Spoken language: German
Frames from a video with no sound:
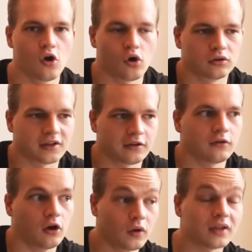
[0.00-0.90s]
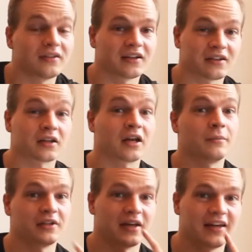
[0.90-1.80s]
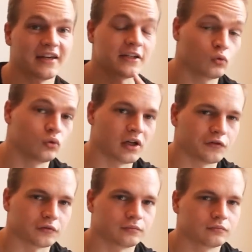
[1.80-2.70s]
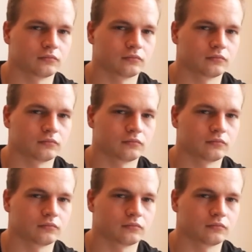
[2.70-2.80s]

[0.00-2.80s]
und denkst dir, alright, der Gedanke kann mir da echt gut helfen.